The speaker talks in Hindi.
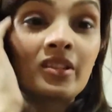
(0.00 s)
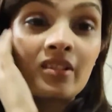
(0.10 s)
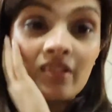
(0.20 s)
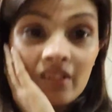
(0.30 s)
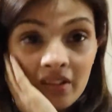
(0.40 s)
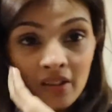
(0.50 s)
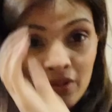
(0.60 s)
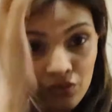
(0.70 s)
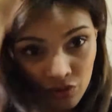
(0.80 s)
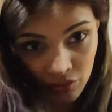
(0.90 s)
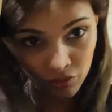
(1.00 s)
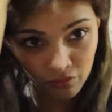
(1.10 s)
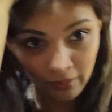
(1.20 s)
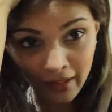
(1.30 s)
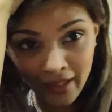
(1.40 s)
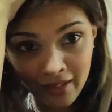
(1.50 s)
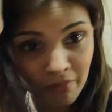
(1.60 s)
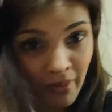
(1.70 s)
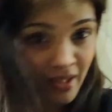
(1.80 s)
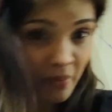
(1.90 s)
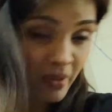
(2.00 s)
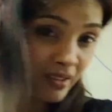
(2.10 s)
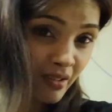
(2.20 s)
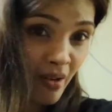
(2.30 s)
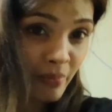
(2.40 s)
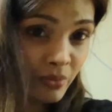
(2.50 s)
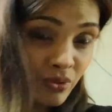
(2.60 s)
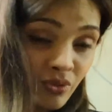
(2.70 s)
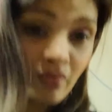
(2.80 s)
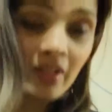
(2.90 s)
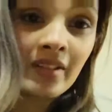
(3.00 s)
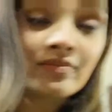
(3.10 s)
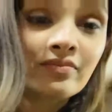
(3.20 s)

कर करके थक चुकी हूँ मेरा हेड बैंड भी खराब हो चुका है